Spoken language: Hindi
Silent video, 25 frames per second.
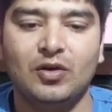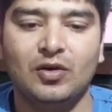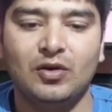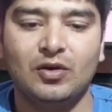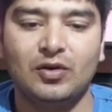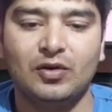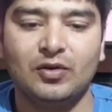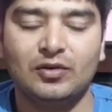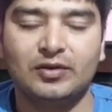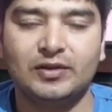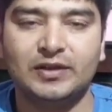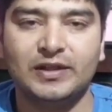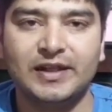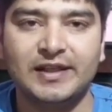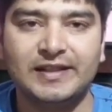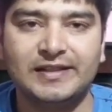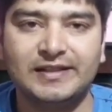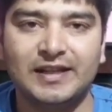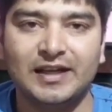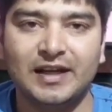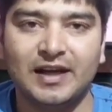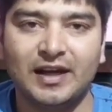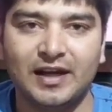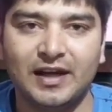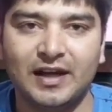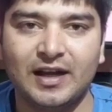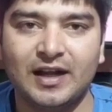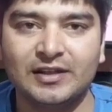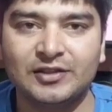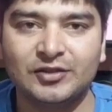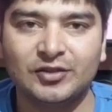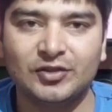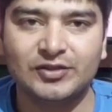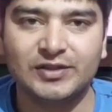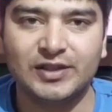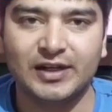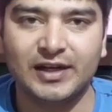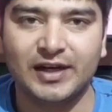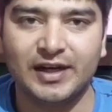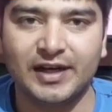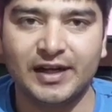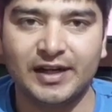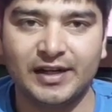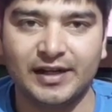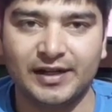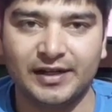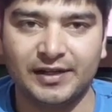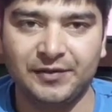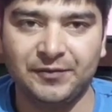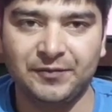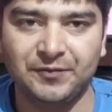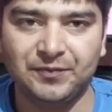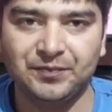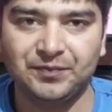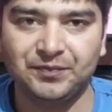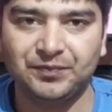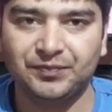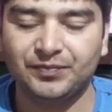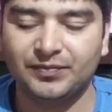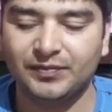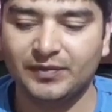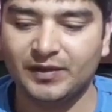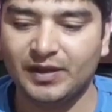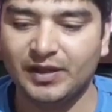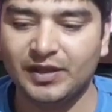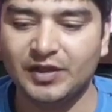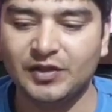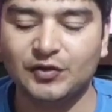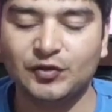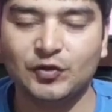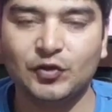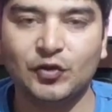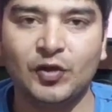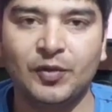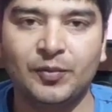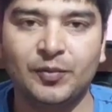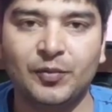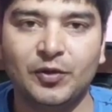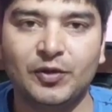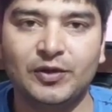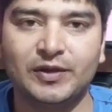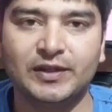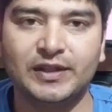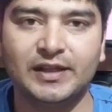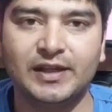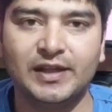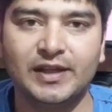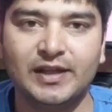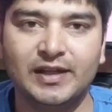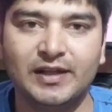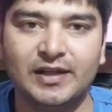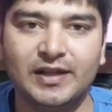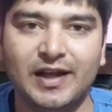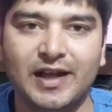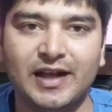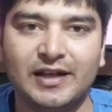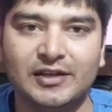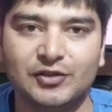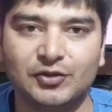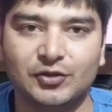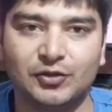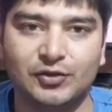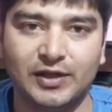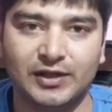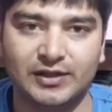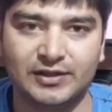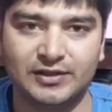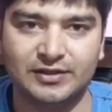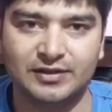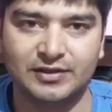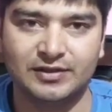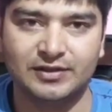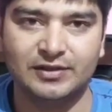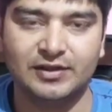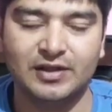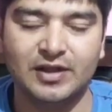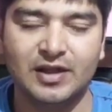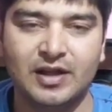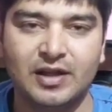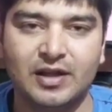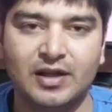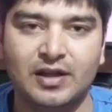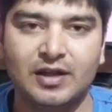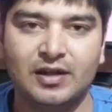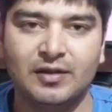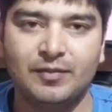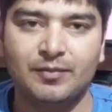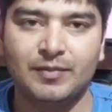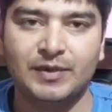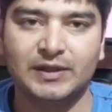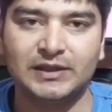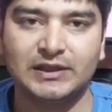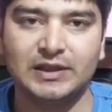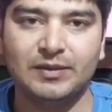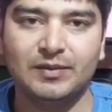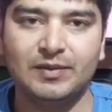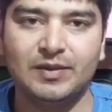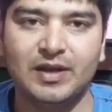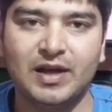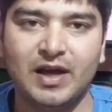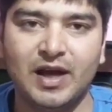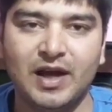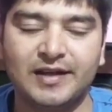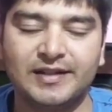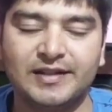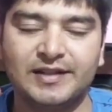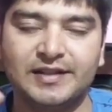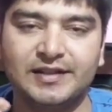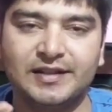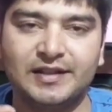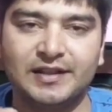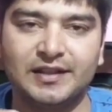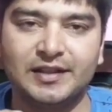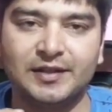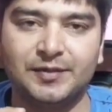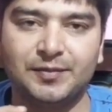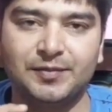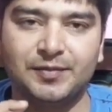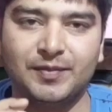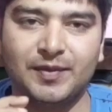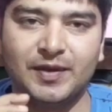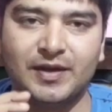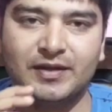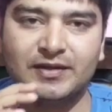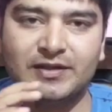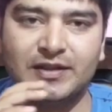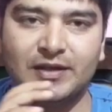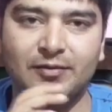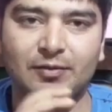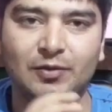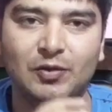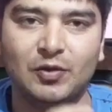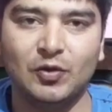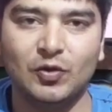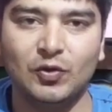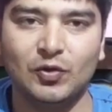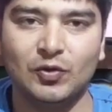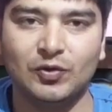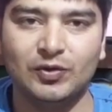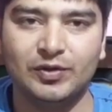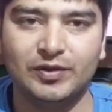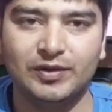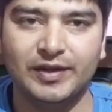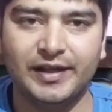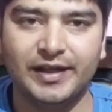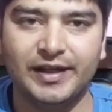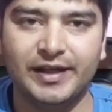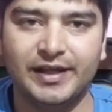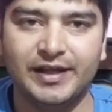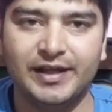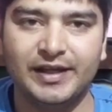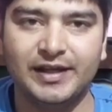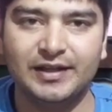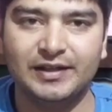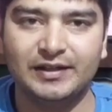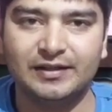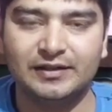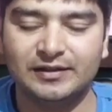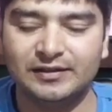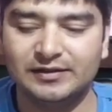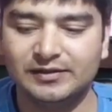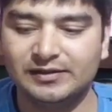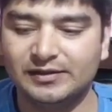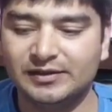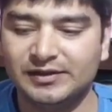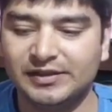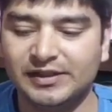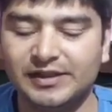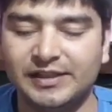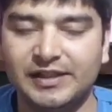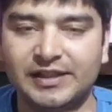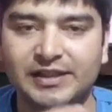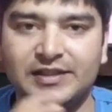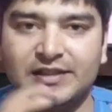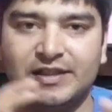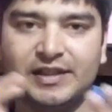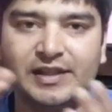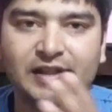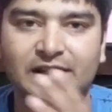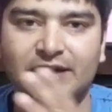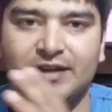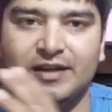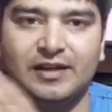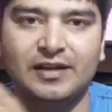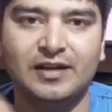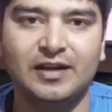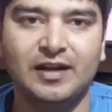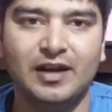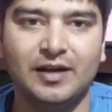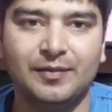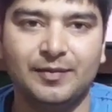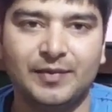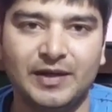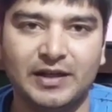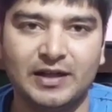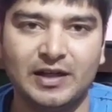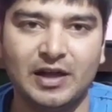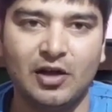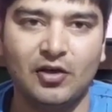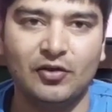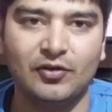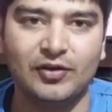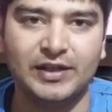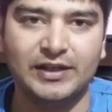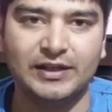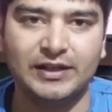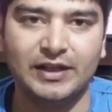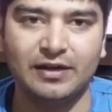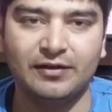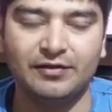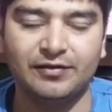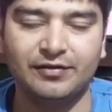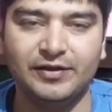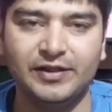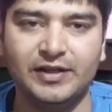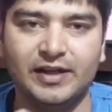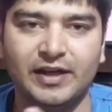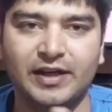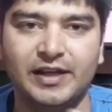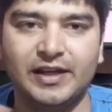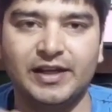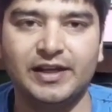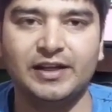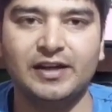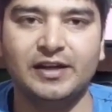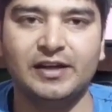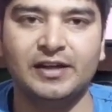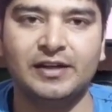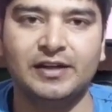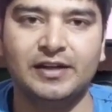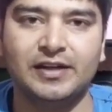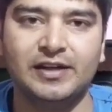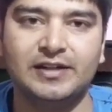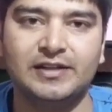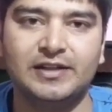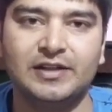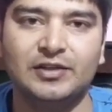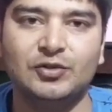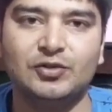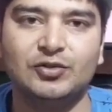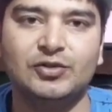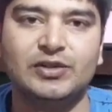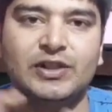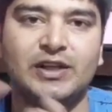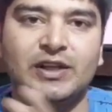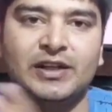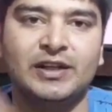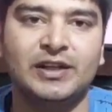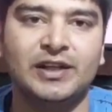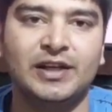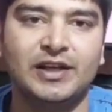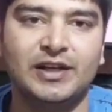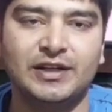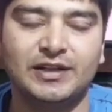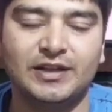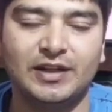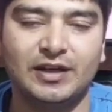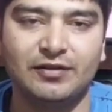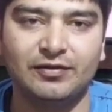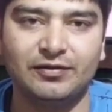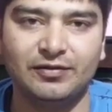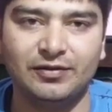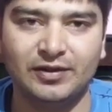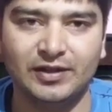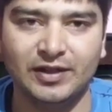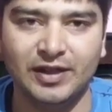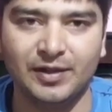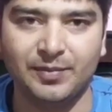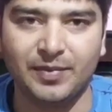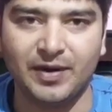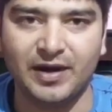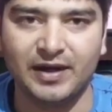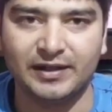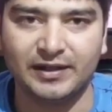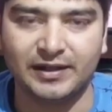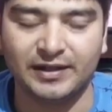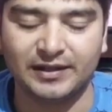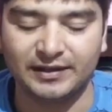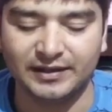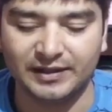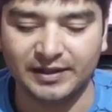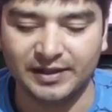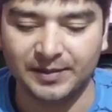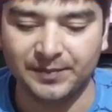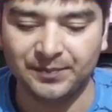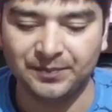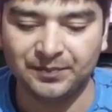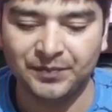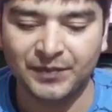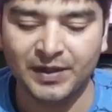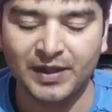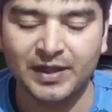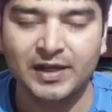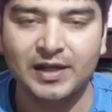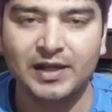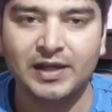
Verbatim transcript: और देश के हालात जो चल रहे हैं इसको हम बोलते हैं एक्सोडस मतलब लार्ज स्केल पर जब लोग एक सिटी से अपने गांव की तरफ या एक कंट्री से दूसरी कंट्री की तरफ डिपार्ट करते हैं